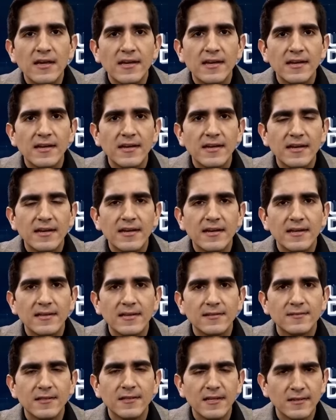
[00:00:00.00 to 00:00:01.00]

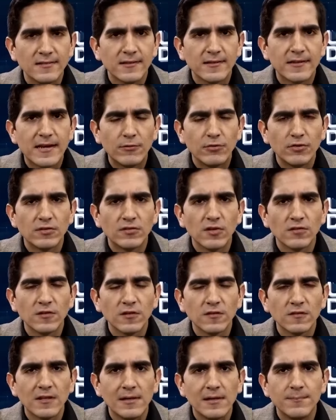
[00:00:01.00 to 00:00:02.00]
sigue cerrado
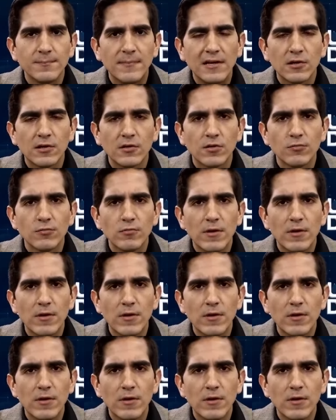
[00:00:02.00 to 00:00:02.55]
entonces el malecón